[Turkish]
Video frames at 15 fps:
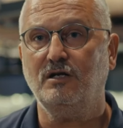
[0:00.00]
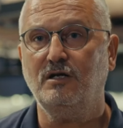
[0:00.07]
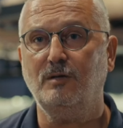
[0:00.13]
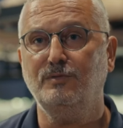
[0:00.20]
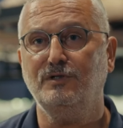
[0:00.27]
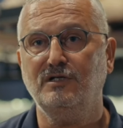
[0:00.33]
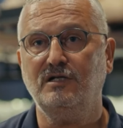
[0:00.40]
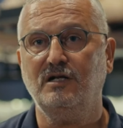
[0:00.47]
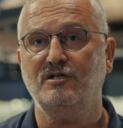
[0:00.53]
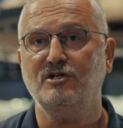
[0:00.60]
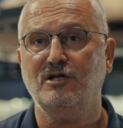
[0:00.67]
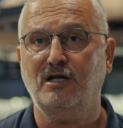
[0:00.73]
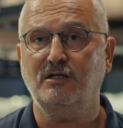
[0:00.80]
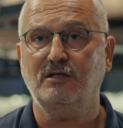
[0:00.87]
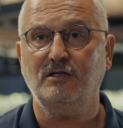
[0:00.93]
Kabını,
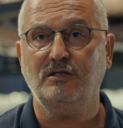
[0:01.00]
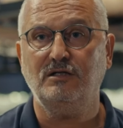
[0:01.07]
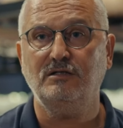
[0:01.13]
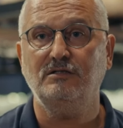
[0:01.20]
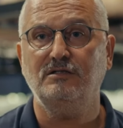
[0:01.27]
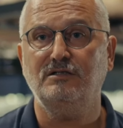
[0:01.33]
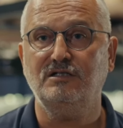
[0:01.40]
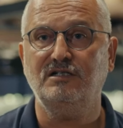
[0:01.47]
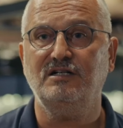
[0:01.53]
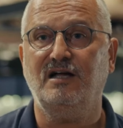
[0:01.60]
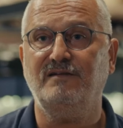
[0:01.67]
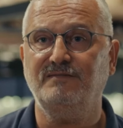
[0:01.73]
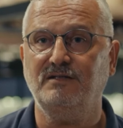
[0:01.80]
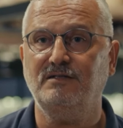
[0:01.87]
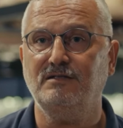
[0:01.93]
kacağını, kılığını,
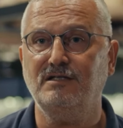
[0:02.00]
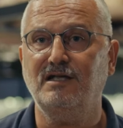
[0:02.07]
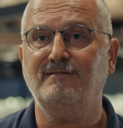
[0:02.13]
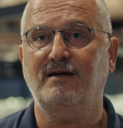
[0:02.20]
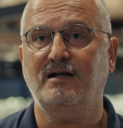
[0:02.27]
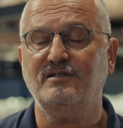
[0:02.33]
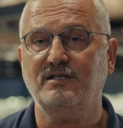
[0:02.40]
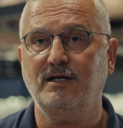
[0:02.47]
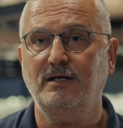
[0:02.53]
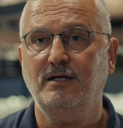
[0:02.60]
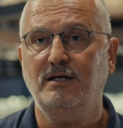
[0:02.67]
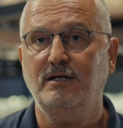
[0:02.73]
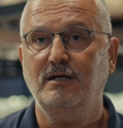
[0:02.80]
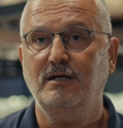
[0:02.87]
kıyafeti ne varsa.